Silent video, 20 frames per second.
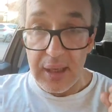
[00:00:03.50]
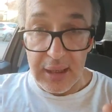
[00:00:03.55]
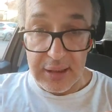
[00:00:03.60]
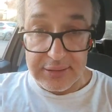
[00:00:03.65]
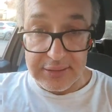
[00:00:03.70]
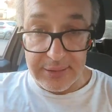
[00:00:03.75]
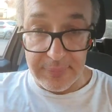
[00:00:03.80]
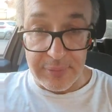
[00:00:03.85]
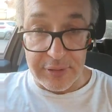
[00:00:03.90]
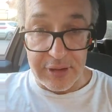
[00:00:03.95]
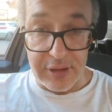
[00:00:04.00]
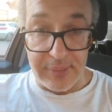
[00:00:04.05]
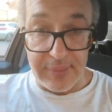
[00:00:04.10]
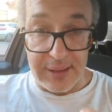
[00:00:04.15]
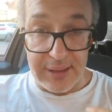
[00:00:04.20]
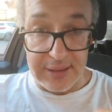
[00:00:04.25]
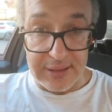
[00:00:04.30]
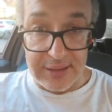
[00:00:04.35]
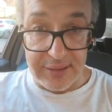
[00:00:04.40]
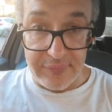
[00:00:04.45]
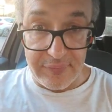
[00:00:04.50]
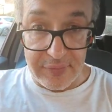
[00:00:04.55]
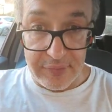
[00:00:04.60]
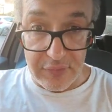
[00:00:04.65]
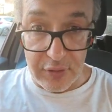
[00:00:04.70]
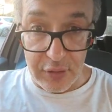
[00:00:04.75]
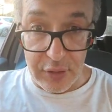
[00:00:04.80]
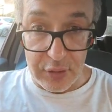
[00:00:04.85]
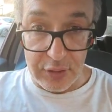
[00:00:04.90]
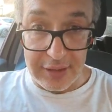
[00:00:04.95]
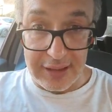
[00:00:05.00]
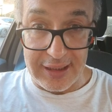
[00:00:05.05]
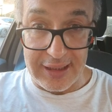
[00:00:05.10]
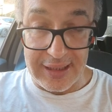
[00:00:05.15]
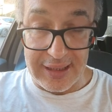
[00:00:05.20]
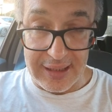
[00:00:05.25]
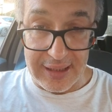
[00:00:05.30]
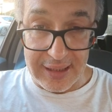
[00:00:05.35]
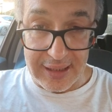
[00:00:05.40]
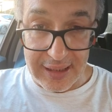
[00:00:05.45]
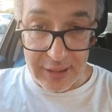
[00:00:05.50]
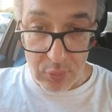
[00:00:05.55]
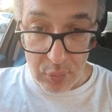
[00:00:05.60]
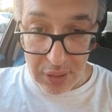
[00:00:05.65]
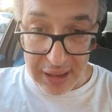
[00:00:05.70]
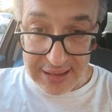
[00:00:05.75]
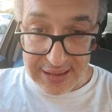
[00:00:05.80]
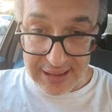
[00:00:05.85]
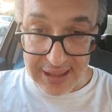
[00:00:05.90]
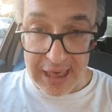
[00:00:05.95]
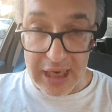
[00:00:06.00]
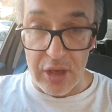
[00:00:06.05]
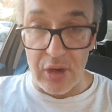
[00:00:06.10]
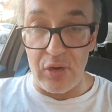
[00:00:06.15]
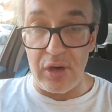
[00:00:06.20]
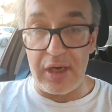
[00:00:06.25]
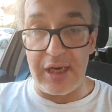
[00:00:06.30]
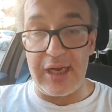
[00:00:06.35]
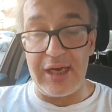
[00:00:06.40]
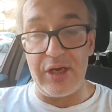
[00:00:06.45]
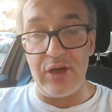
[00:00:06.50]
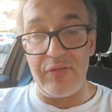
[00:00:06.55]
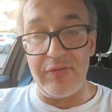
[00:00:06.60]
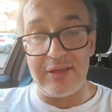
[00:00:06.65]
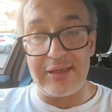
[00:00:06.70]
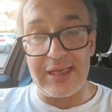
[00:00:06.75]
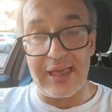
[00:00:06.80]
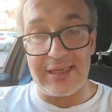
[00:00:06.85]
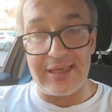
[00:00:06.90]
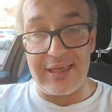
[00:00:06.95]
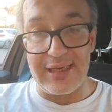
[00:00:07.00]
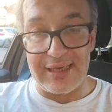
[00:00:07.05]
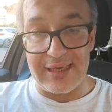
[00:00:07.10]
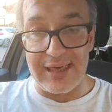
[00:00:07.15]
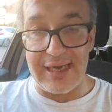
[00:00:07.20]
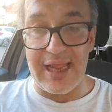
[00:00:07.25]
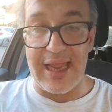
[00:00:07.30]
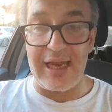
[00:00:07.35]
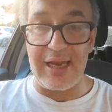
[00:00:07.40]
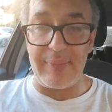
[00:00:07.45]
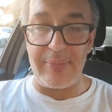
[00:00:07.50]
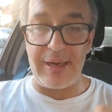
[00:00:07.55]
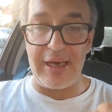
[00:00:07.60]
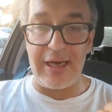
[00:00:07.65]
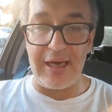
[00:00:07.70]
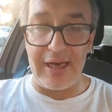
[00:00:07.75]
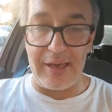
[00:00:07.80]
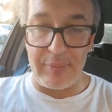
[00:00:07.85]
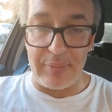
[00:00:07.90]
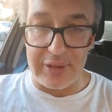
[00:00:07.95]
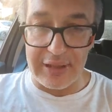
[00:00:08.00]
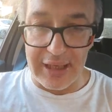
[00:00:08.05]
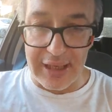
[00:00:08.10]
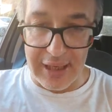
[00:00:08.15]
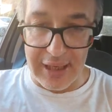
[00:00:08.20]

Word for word: Semplicemente vi voglio dire eh, quali saranno le novità del canale. Parleremo